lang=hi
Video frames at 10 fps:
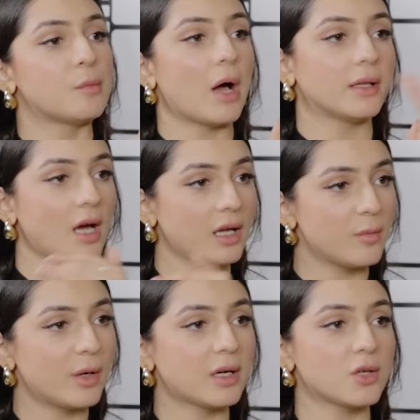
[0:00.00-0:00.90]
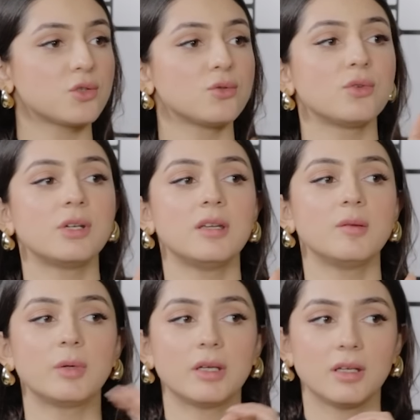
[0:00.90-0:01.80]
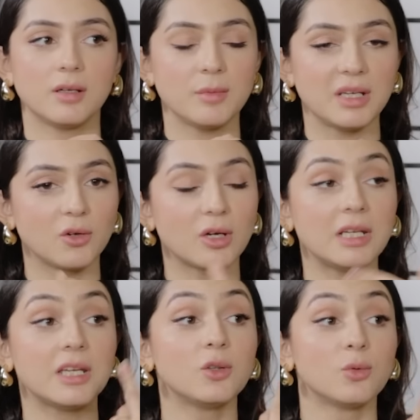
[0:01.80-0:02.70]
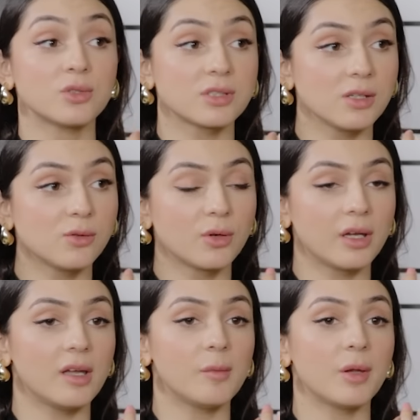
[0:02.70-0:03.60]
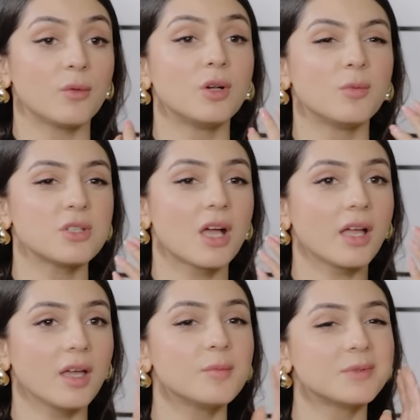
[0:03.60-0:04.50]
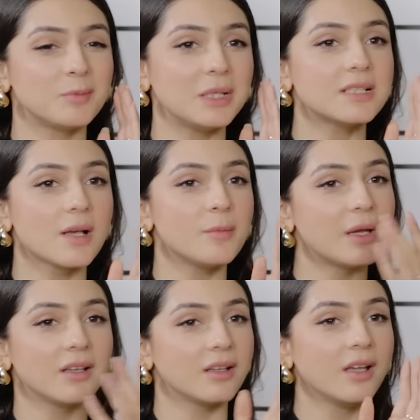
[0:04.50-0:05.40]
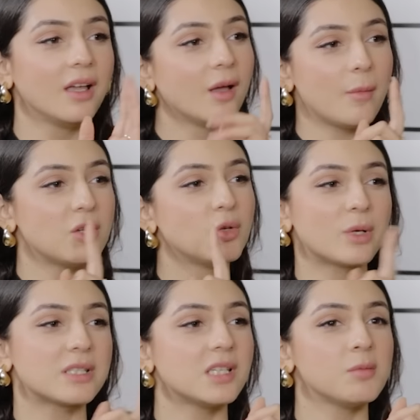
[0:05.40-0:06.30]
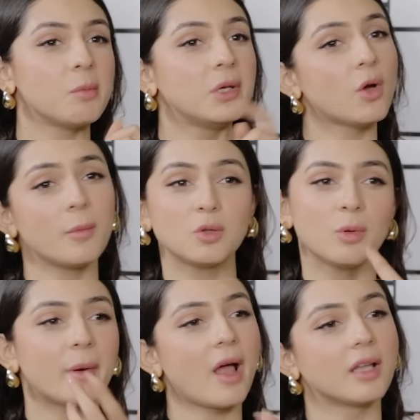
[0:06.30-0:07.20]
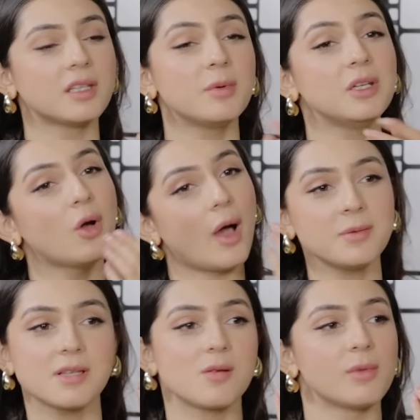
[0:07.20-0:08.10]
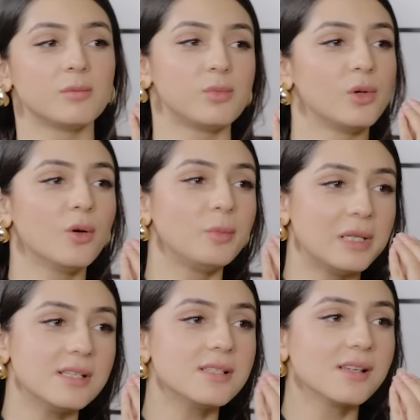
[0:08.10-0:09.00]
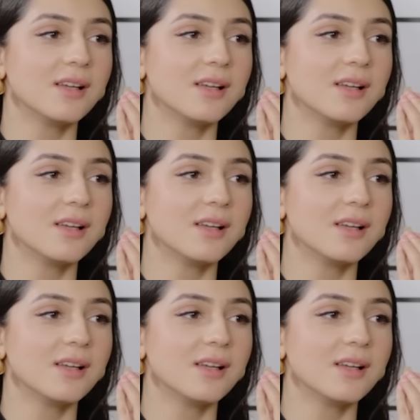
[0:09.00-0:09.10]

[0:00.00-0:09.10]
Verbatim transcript: बात आगे बढ़ना शुरू हुई फिर मेरी और अली की दोस्ती हो गई फिर उन्होंने मुझे कहा कि अब प्लीज़ अब मैं मैं यूनिवर्सिटी में भी नहीं हूँ मैं तुम्हें पढ़ाता भी नहीं हूँ अब सर मत बोलो प्लीज़